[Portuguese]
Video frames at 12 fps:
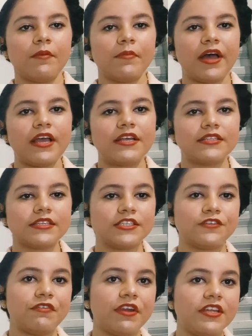Mas as
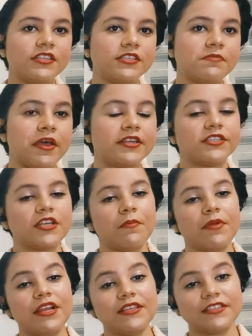diferentes espécies de
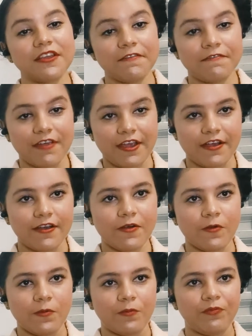abelhas sem
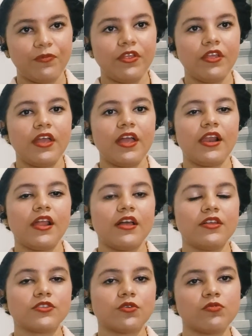ferrão,
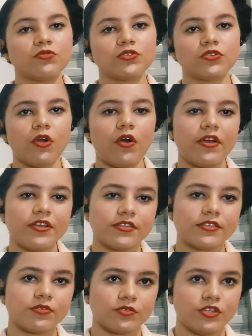elas constroem
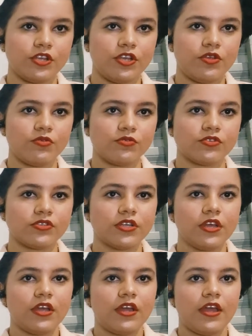seus ninhos